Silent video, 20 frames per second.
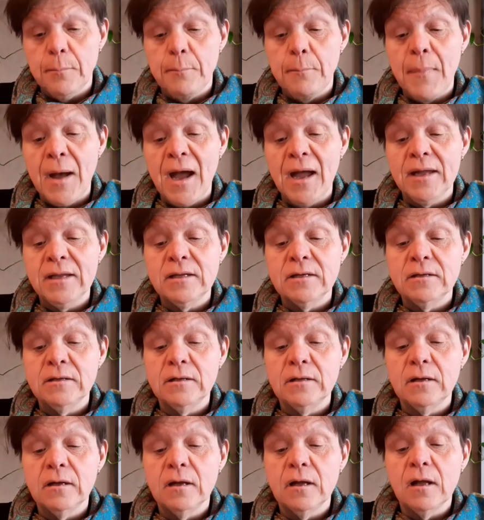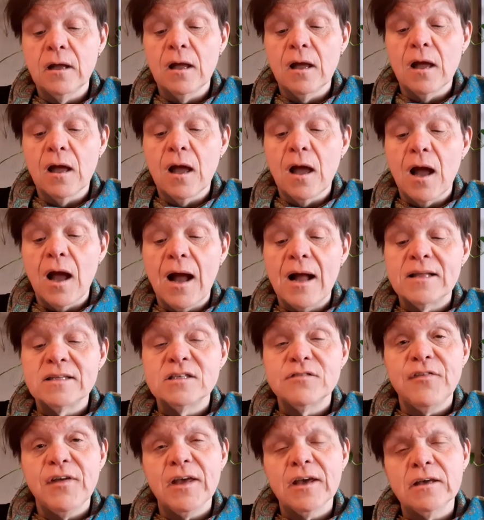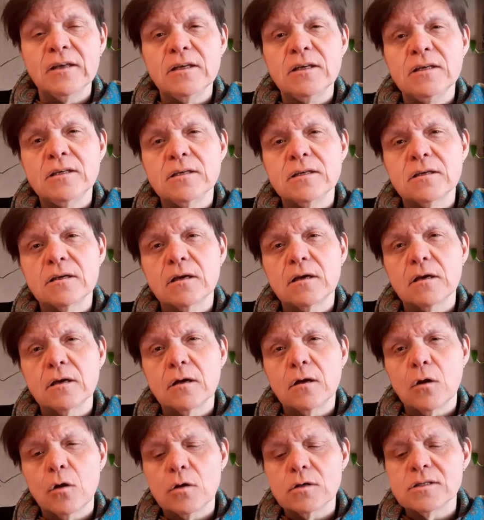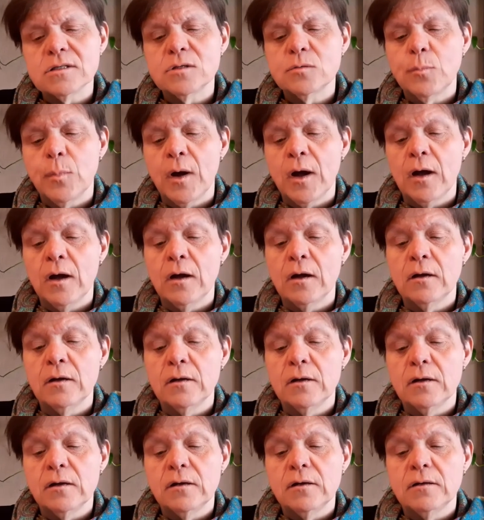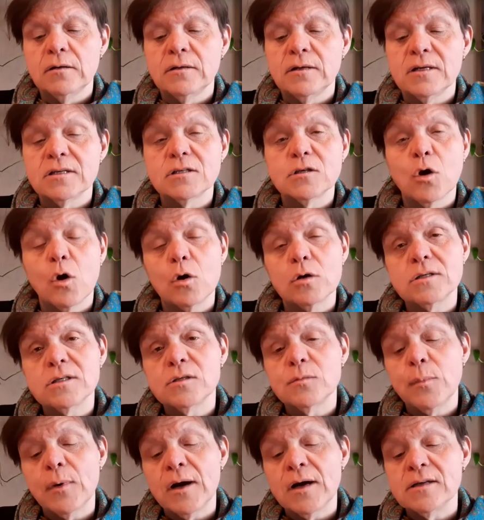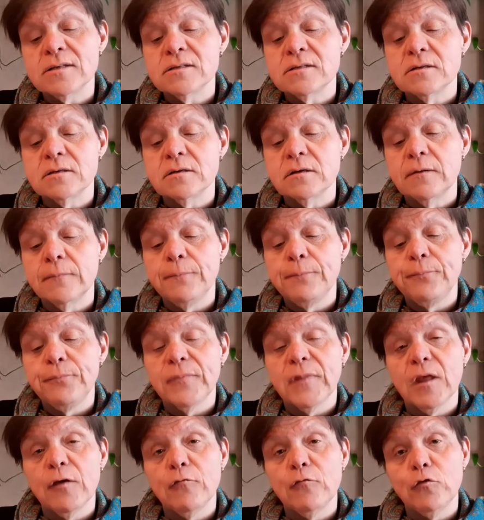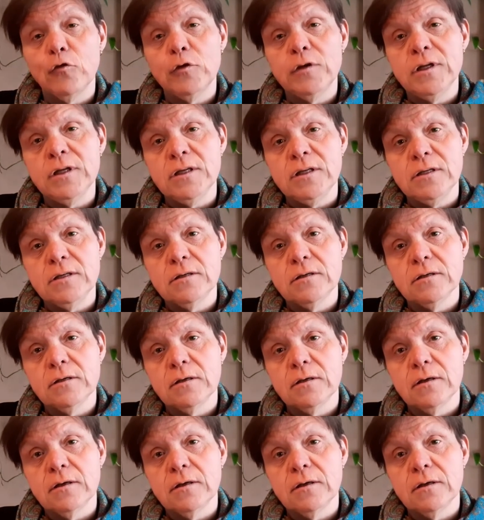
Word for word: meinen, als wäre ich kostbar, das Kostbarste für dich